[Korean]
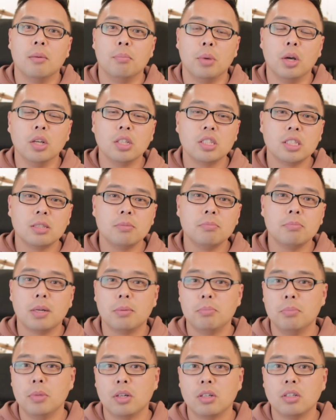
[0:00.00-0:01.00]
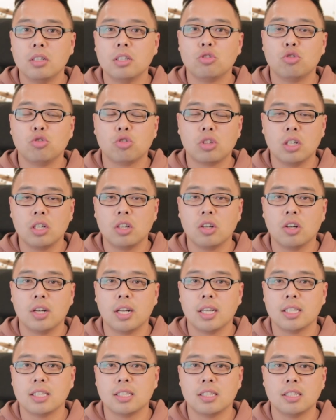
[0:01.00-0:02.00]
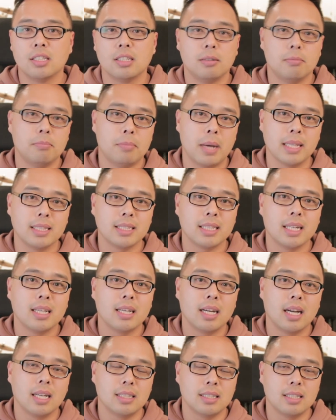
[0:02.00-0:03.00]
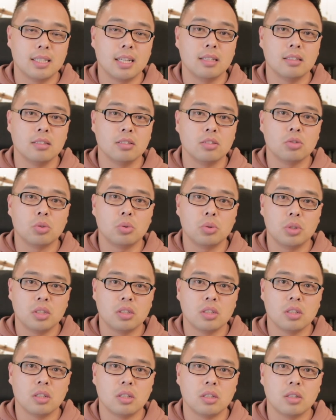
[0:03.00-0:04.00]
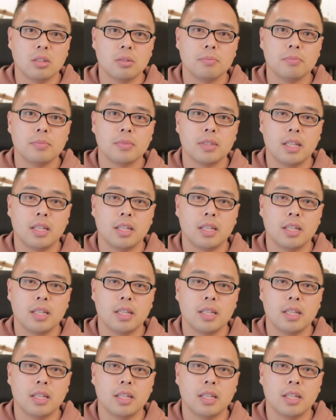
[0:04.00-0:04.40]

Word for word: 몇십만 명을 죽인 거나 지금 마찬가지라는 소리죠.